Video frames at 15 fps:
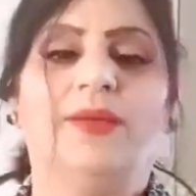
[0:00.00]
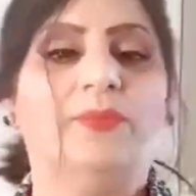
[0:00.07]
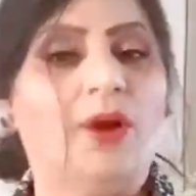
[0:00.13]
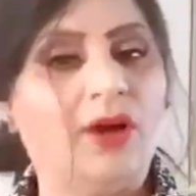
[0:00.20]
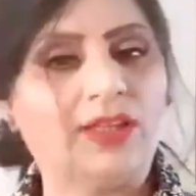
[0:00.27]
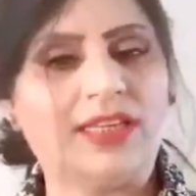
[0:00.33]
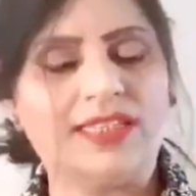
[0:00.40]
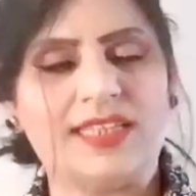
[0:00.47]

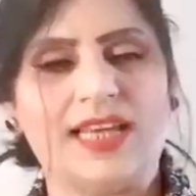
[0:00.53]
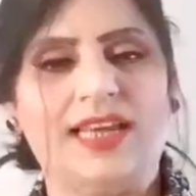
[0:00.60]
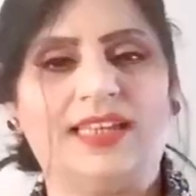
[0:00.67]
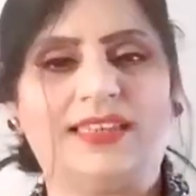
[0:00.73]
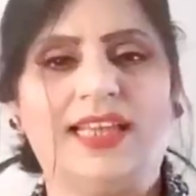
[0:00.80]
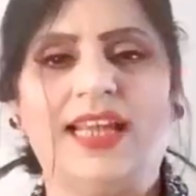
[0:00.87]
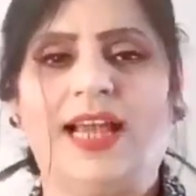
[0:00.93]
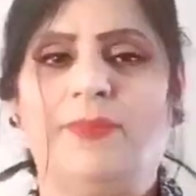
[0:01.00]
बहुत अच्छा
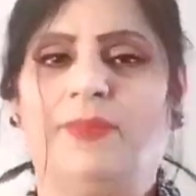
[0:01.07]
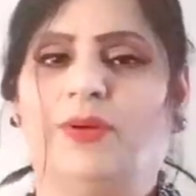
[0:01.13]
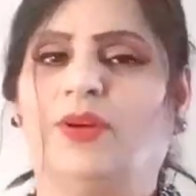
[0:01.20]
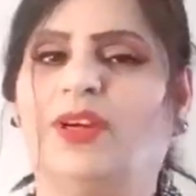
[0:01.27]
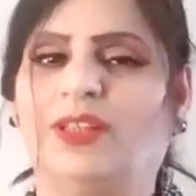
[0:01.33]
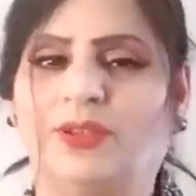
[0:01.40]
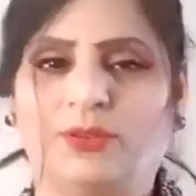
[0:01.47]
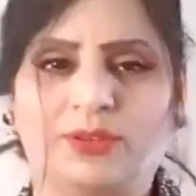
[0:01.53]
लगता है आप लोगों
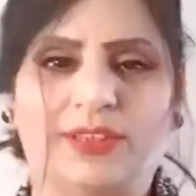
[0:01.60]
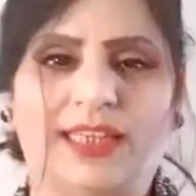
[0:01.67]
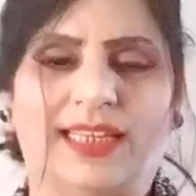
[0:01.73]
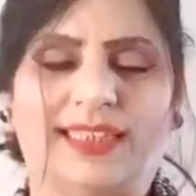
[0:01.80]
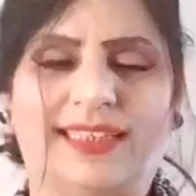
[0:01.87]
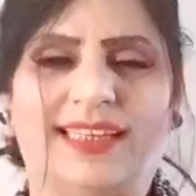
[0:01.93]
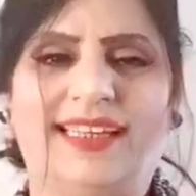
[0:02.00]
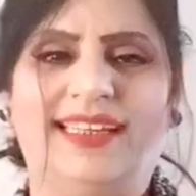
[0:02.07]
का तो कुछ
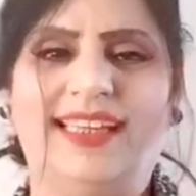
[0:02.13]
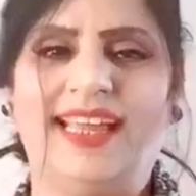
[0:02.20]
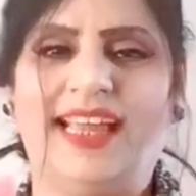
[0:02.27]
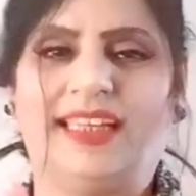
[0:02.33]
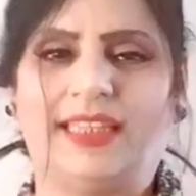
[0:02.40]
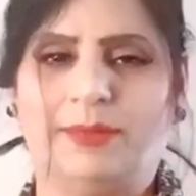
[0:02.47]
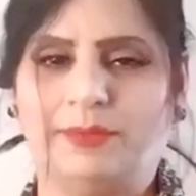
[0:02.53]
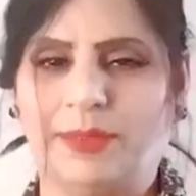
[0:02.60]
जाता नहीं है
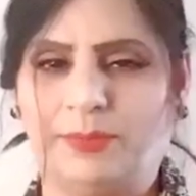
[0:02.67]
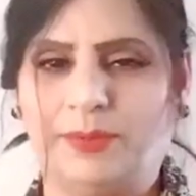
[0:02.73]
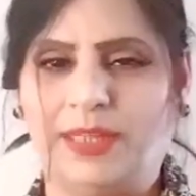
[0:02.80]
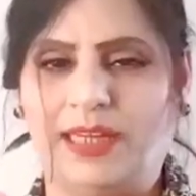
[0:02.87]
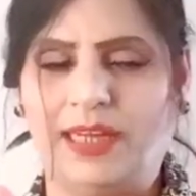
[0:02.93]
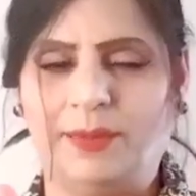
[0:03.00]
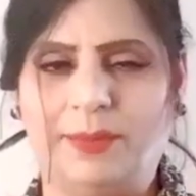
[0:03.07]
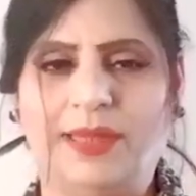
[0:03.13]
एक थम्सअप
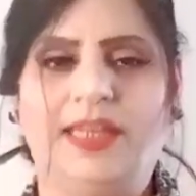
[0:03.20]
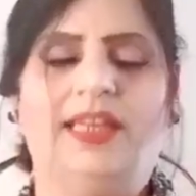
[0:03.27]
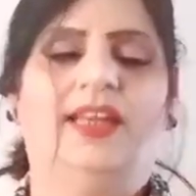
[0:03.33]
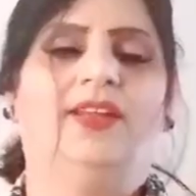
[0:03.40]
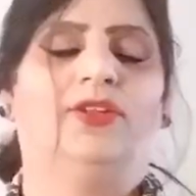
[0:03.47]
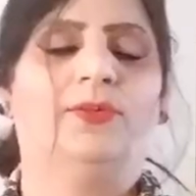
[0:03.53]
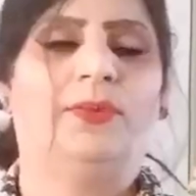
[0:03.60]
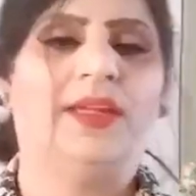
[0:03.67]
देने में
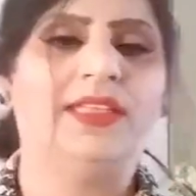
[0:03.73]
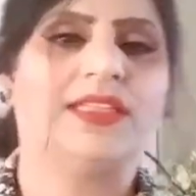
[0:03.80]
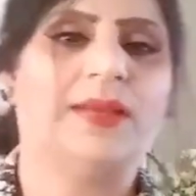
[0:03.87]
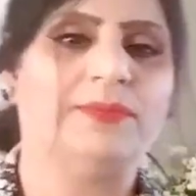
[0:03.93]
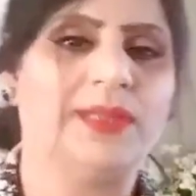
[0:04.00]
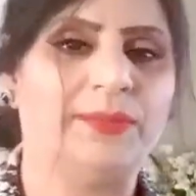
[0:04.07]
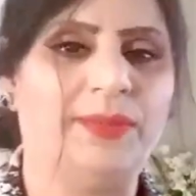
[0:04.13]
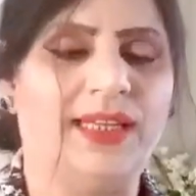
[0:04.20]
तो प्लीज़
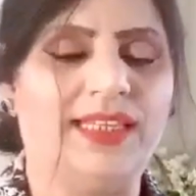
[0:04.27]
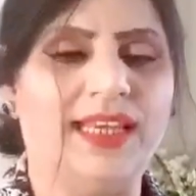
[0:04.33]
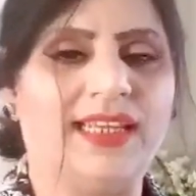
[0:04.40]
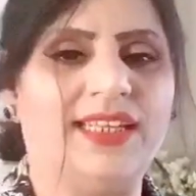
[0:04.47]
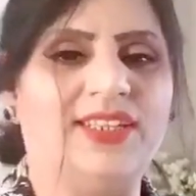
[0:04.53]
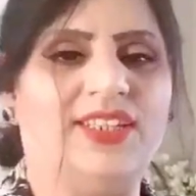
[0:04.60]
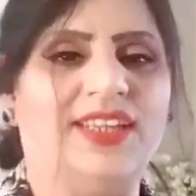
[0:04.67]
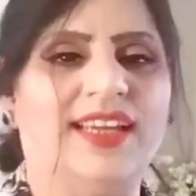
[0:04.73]
थम्सअप दे दिया
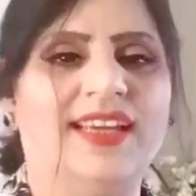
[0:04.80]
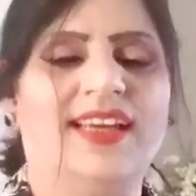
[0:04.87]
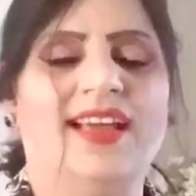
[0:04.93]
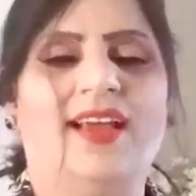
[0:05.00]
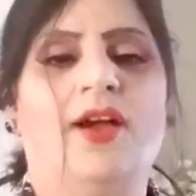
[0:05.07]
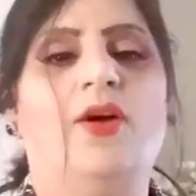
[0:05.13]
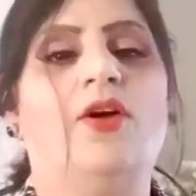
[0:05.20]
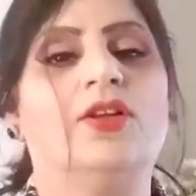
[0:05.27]
कीजिए
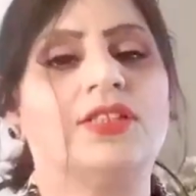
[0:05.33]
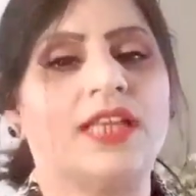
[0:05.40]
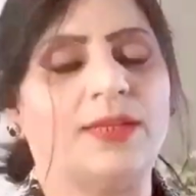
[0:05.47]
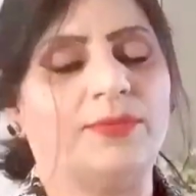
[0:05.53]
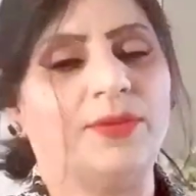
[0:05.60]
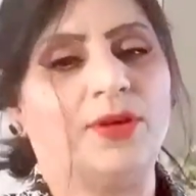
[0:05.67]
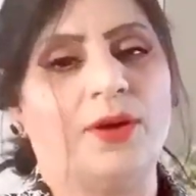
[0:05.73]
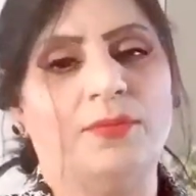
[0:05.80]
और साथ
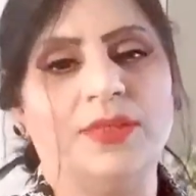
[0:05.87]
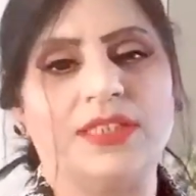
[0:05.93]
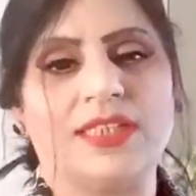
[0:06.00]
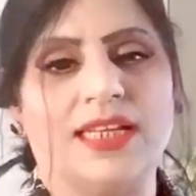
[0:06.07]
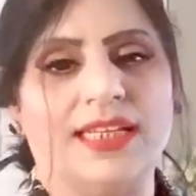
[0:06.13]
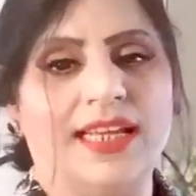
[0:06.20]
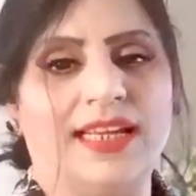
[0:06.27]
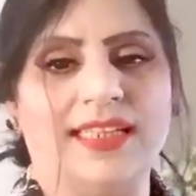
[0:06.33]
में कमेंट्स
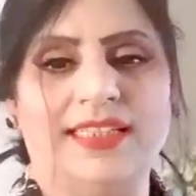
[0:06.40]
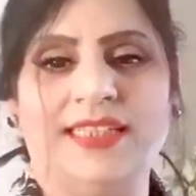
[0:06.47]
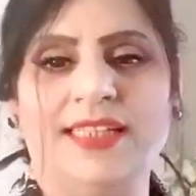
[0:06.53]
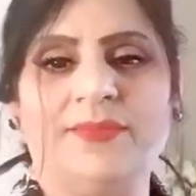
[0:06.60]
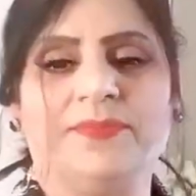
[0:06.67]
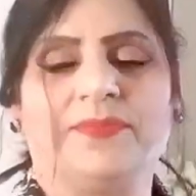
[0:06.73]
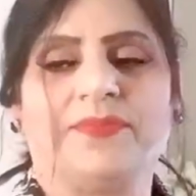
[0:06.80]
कर दिया कीजिए